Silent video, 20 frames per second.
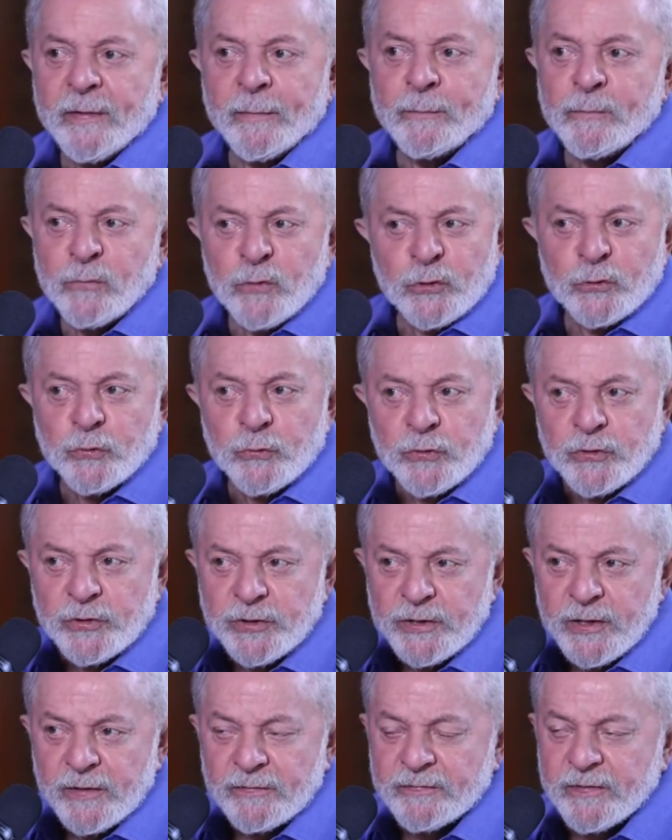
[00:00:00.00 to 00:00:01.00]
há muitos
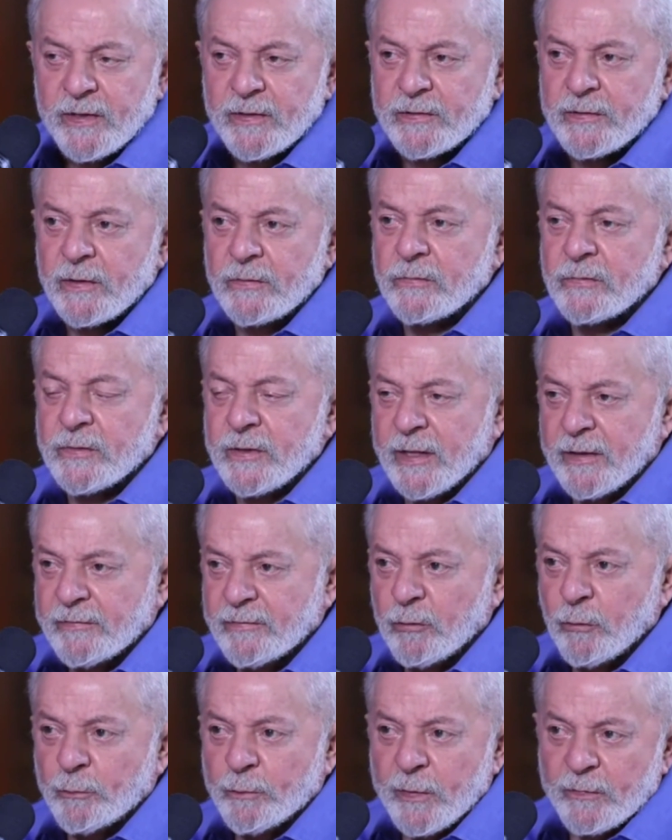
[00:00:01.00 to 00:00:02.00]
dias tentando
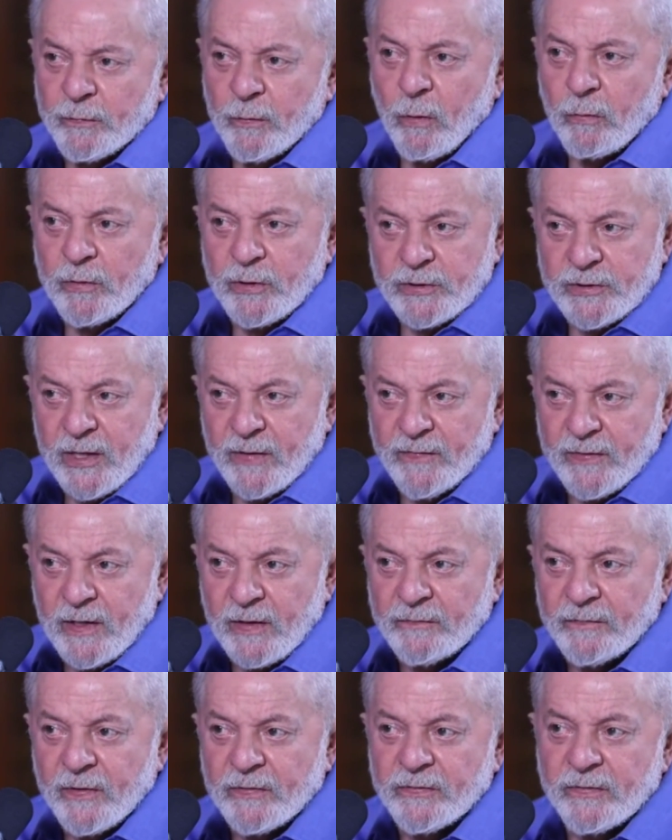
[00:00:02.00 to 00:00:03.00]
trazer o pessoal que estava
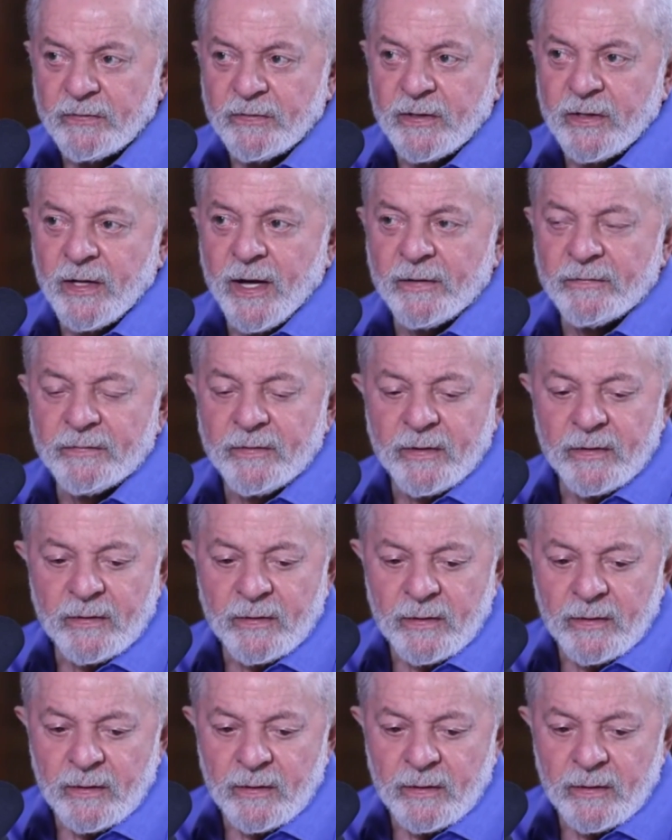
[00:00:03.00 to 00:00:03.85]
na faixa de Gaza.